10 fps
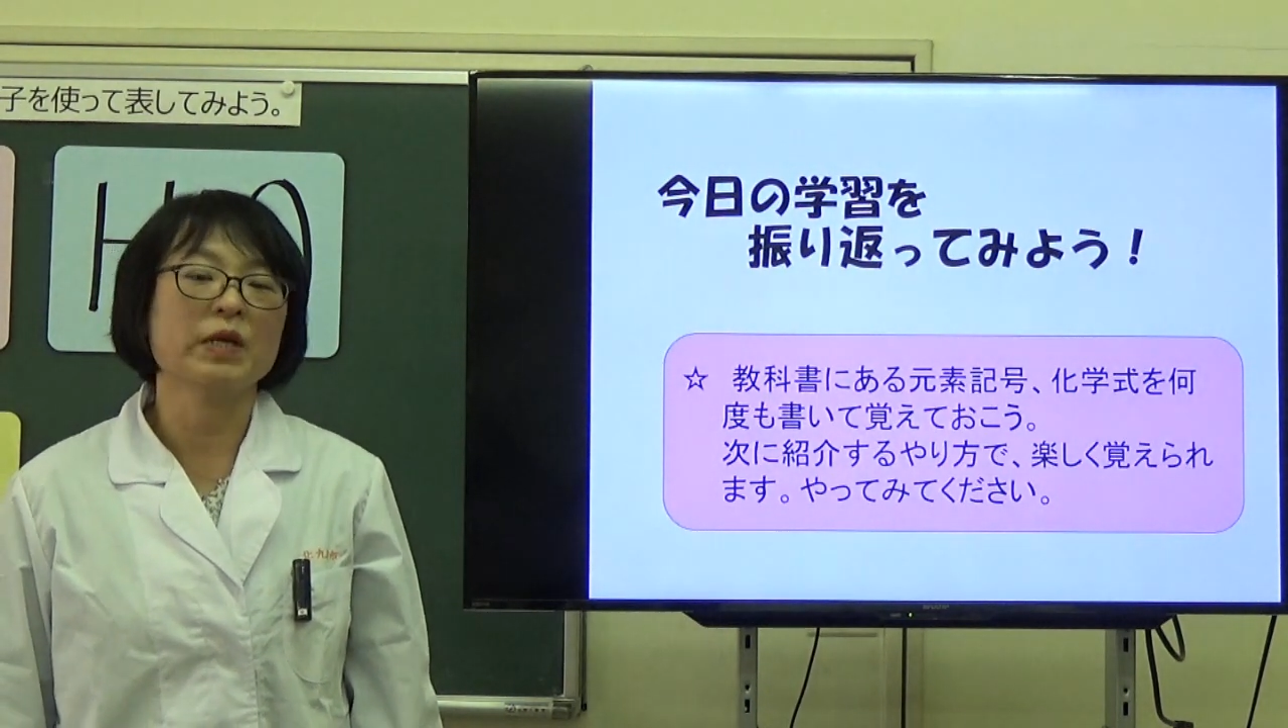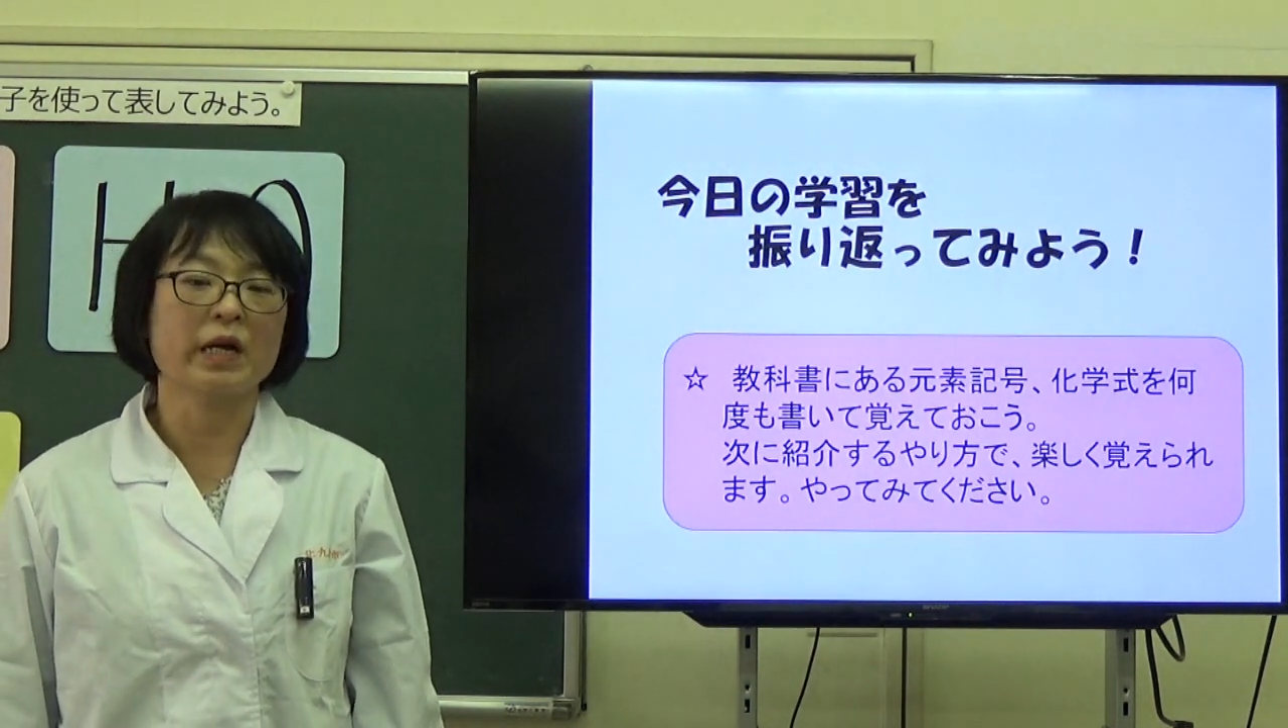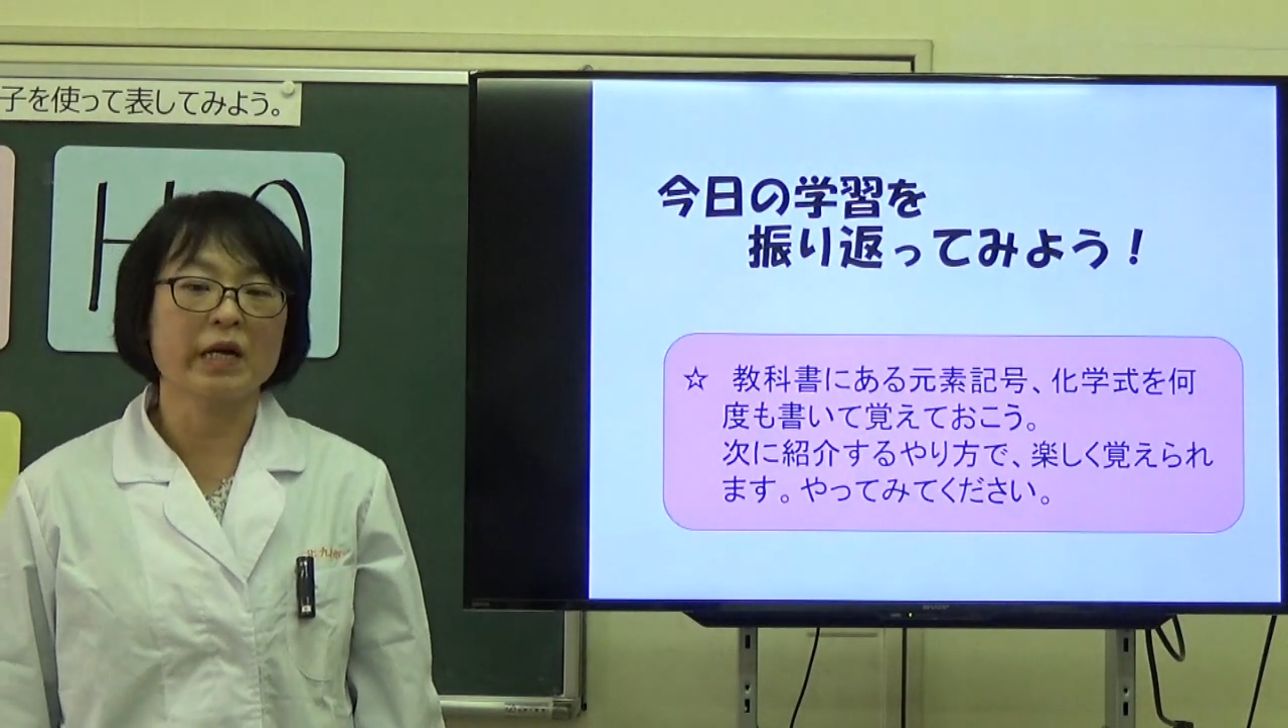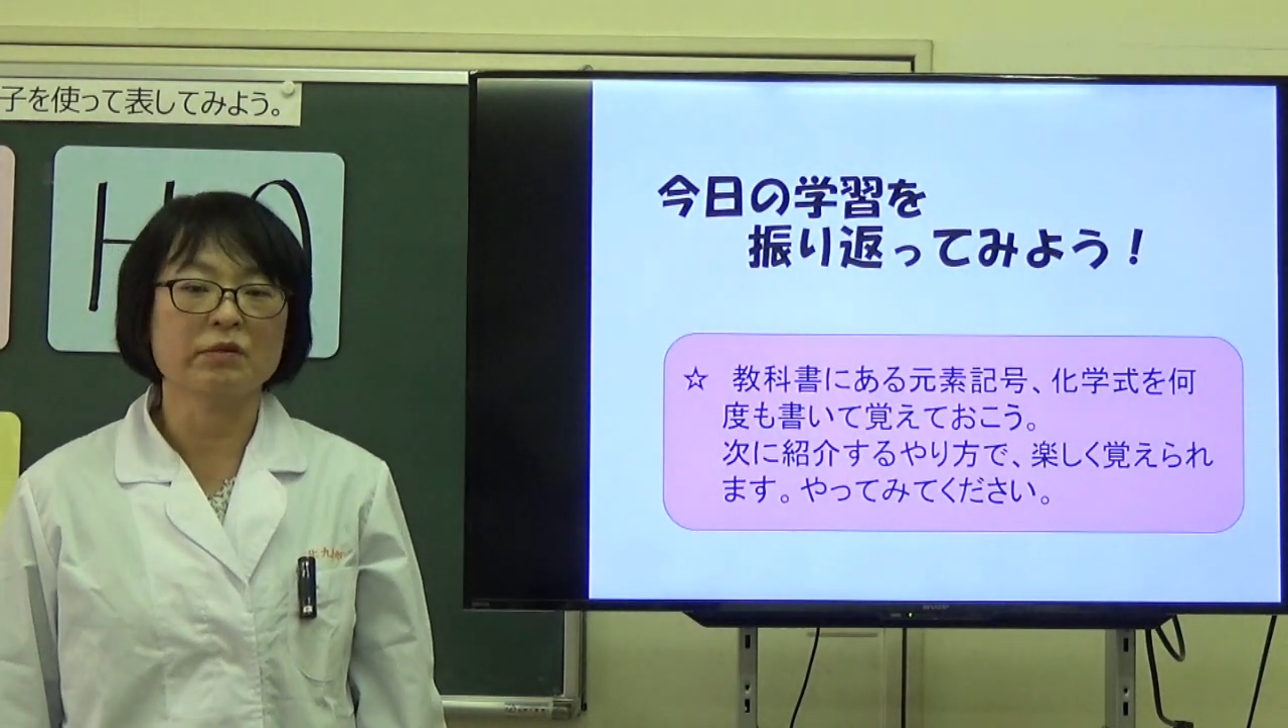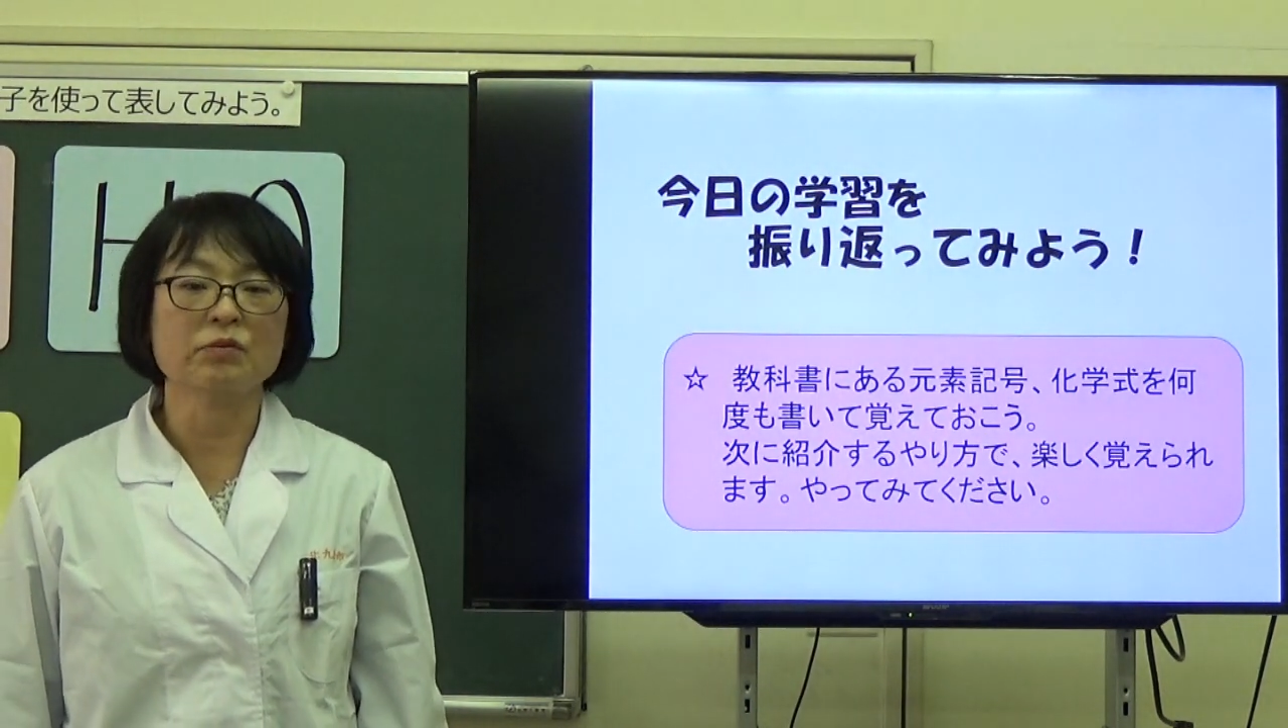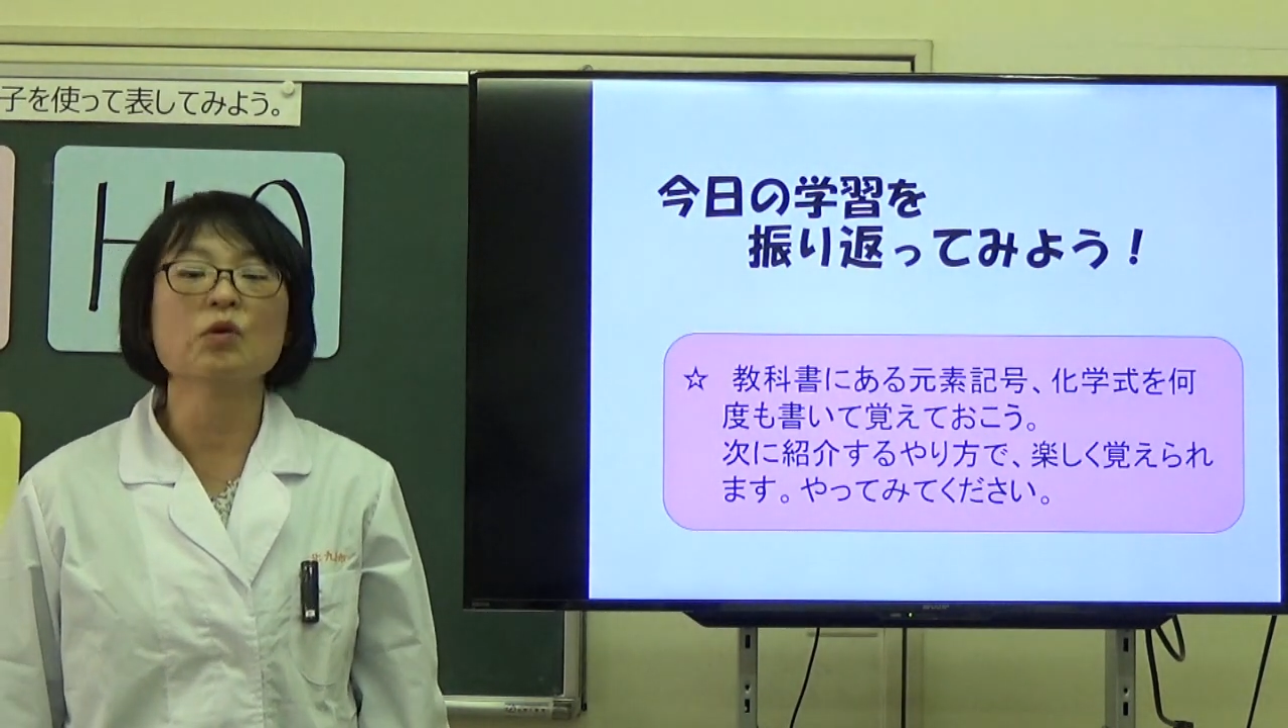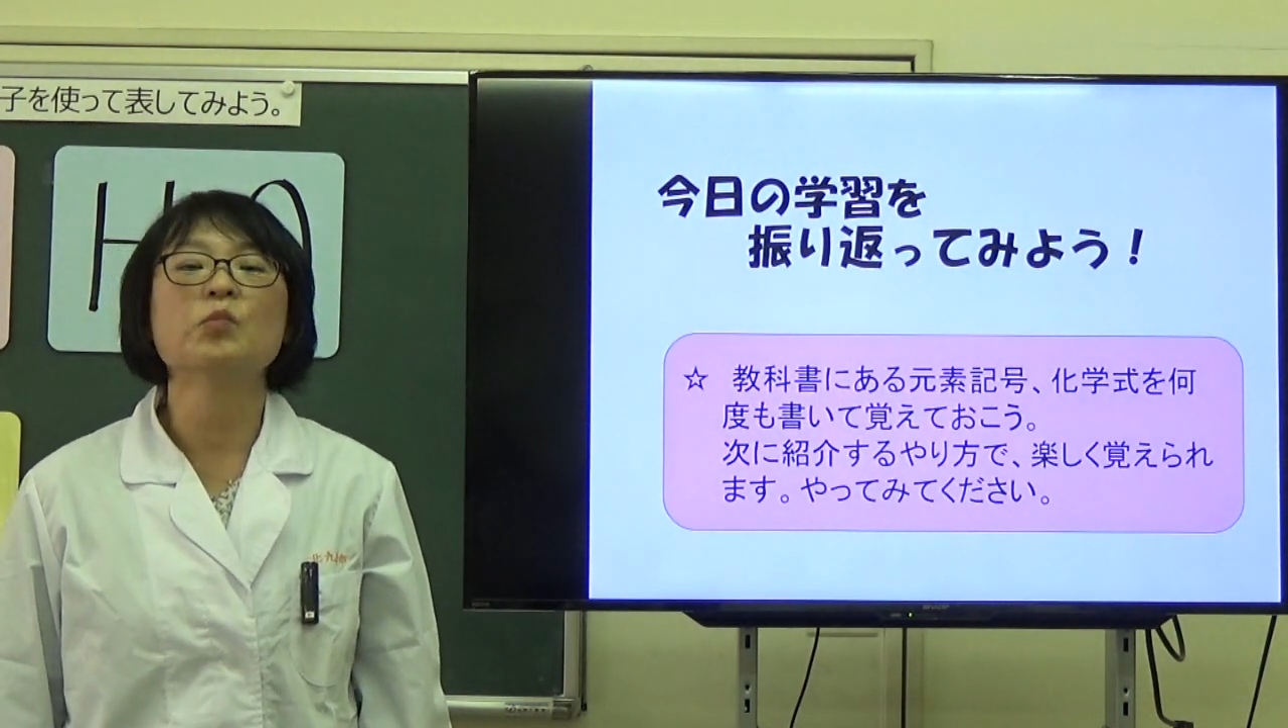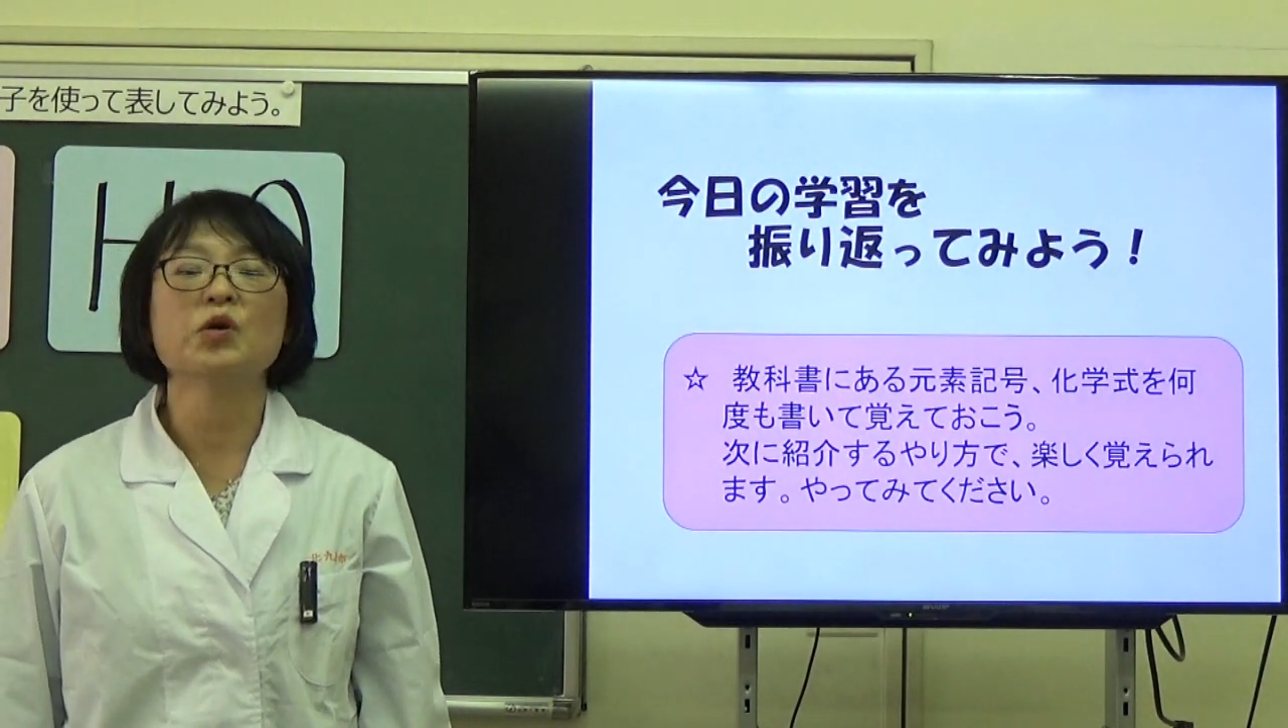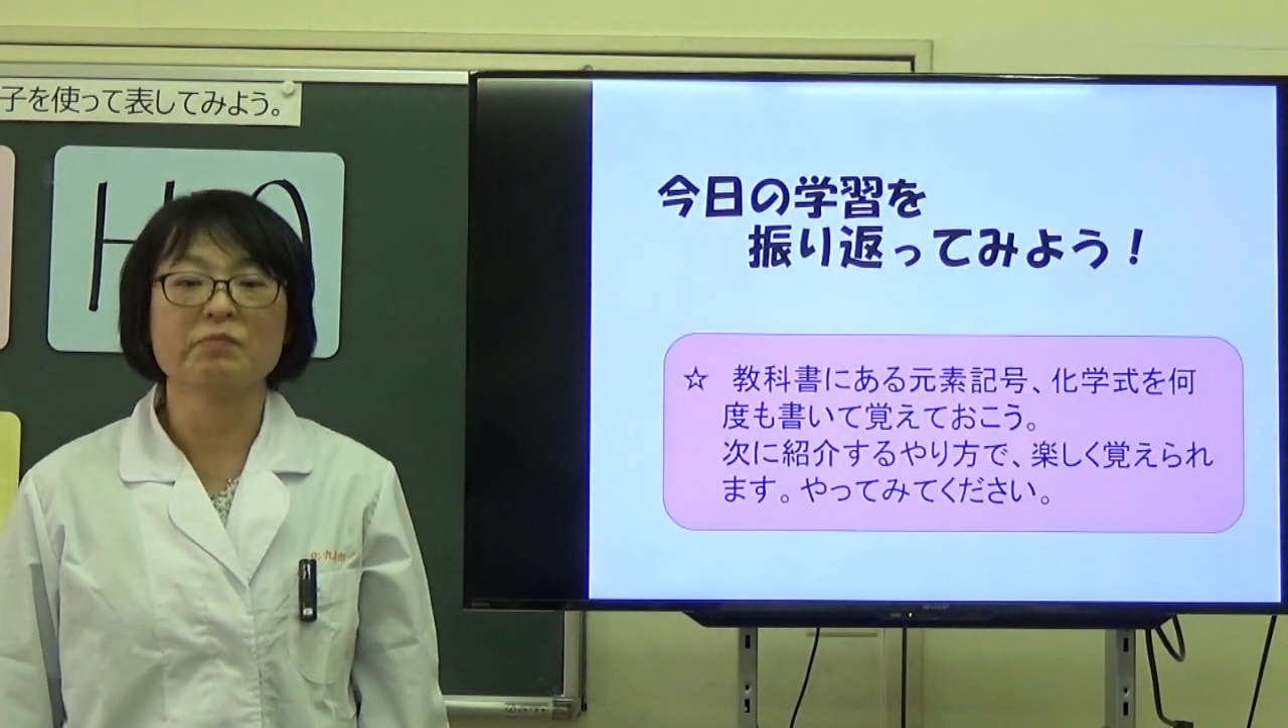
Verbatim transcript: められると思い